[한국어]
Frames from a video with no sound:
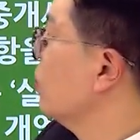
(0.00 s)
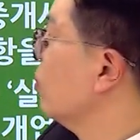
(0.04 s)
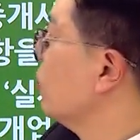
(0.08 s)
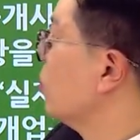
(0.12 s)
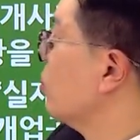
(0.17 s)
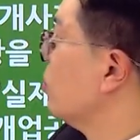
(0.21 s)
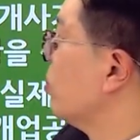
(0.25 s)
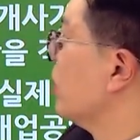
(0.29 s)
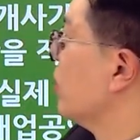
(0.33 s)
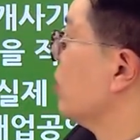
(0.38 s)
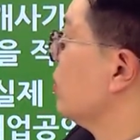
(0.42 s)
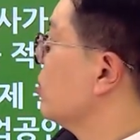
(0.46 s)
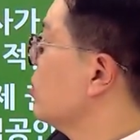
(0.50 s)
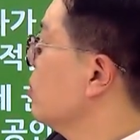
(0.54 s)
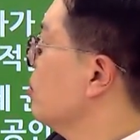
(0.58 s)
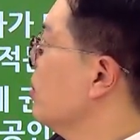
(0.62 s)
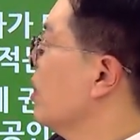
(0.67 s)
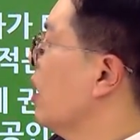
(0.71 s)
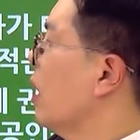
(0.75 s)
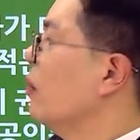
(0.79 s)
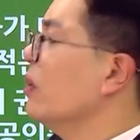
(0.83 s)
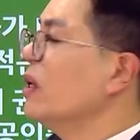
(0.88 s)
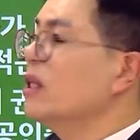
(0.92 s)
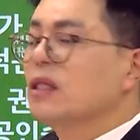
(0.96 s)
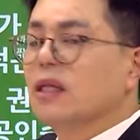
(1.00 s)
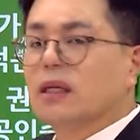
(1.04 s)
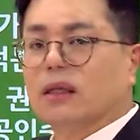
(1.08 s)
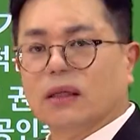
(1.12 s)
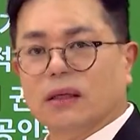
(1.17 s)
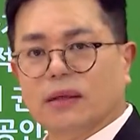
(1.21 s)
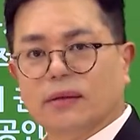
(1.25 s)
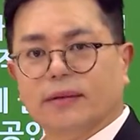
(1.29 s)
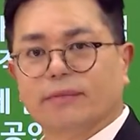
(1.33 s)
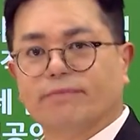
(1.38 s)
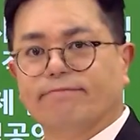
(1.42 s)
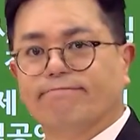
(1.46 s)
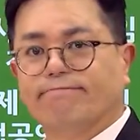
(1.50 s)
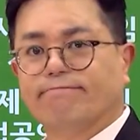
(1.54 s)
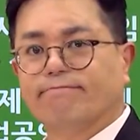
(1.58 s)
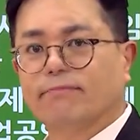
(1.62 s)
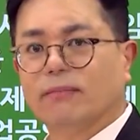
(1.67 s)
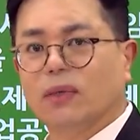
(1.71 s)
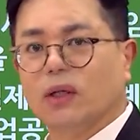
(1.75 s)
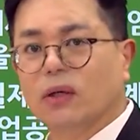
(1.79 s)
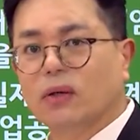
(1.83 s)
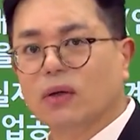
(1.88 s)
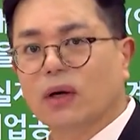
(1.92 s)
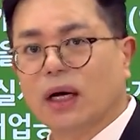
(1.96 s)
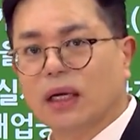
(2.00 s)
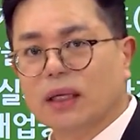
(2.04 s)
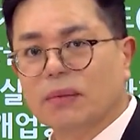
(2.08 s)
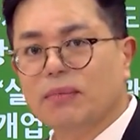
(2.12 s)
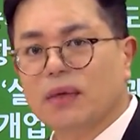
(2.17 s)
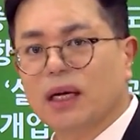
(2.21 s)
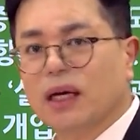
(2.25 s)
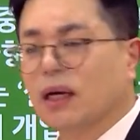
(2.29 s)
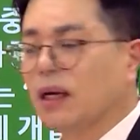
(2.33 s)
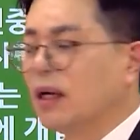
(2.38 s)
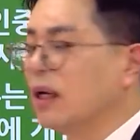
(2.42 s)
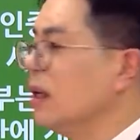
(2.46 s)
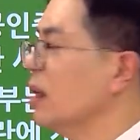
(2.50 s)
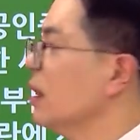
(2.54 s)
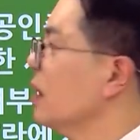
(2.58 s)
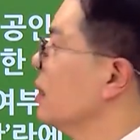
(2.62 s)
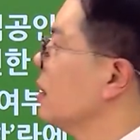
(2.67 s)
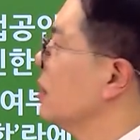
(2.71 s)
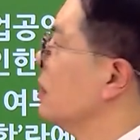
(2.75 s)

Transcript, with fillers: 요구 봐요. 시험에 나왔잖아요. 이거 아닙니까?